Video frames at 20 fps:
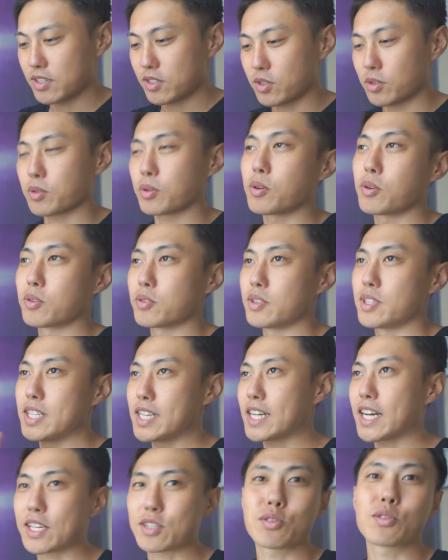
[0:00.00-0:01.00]
ちょっとこう
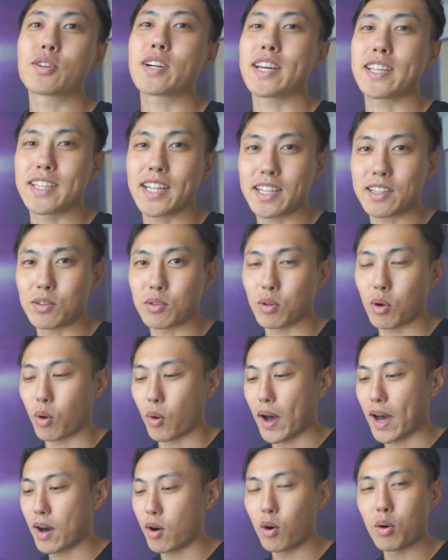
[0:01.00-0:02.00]
2箇所ぐらいになるとは